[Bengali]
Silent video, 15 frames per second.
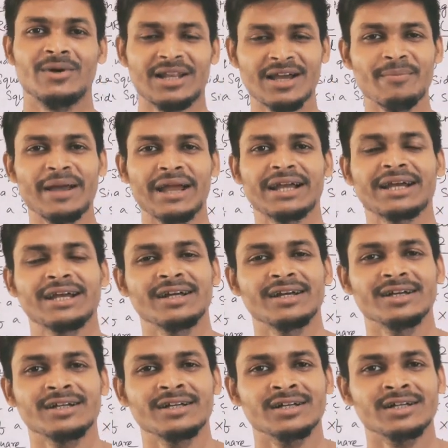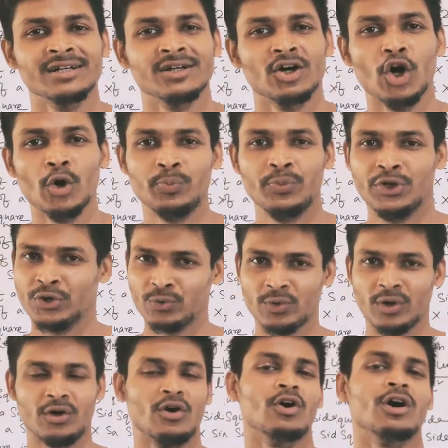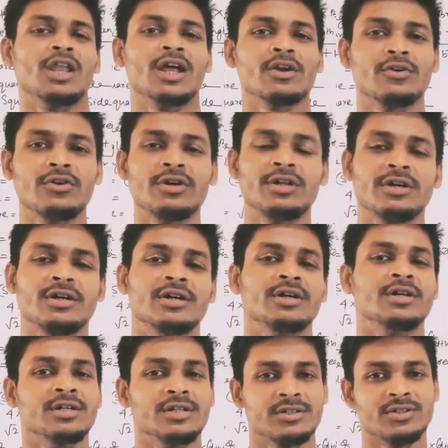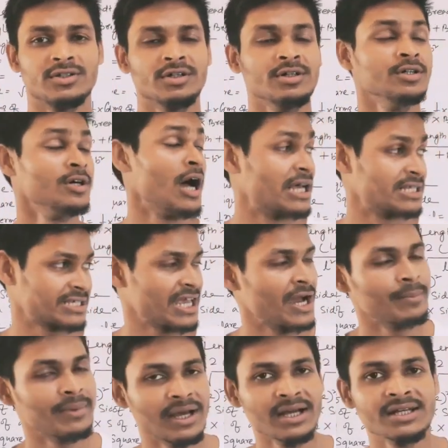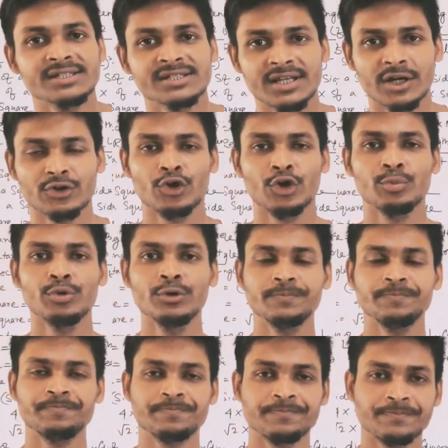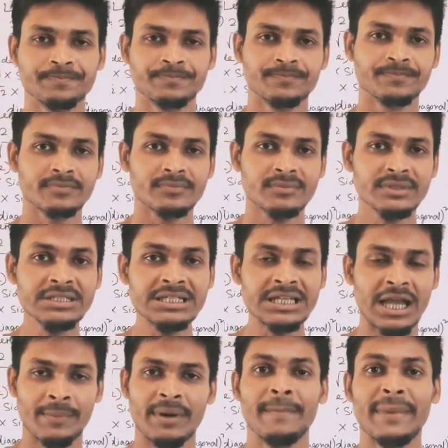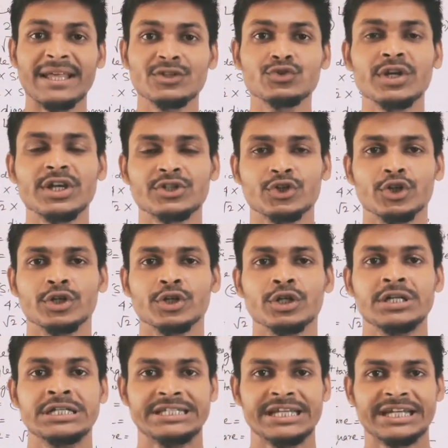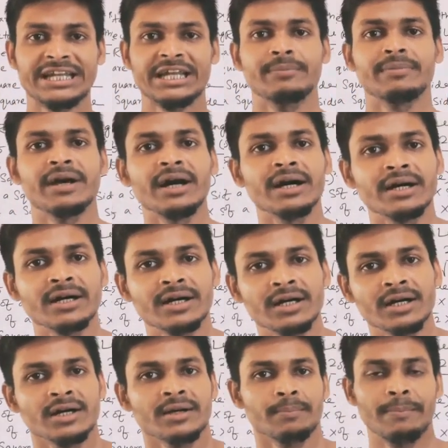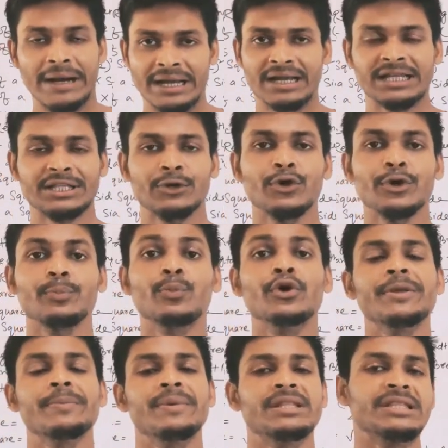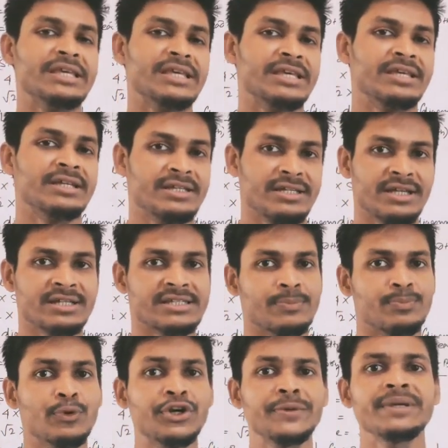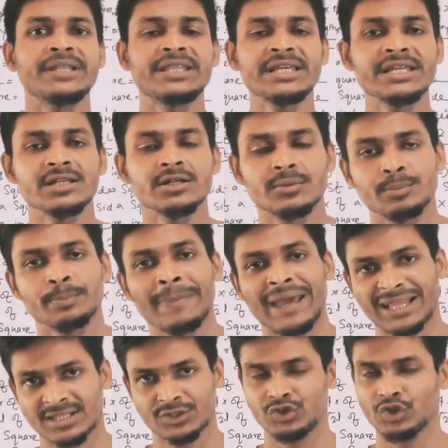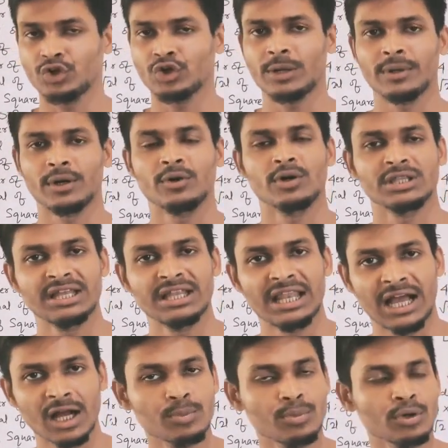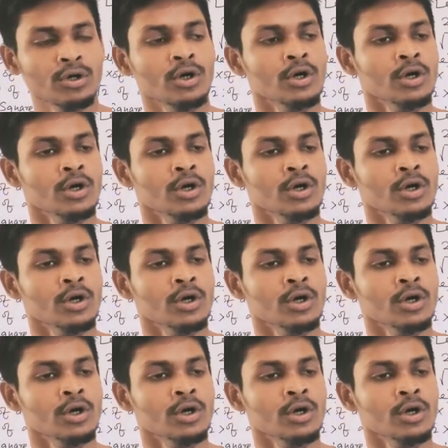ওয়েলকাম ব্যাক হোপ ইউ অল আর গুড সো আজকে আমরা স্টার্ট করমু আমরা মেনসুরেশন যেটা আমরা বাংলাতে হই পরিমিতি ঠিক আছে পরিমিতির ম্যাথস যখন আমরা করতে লাগবো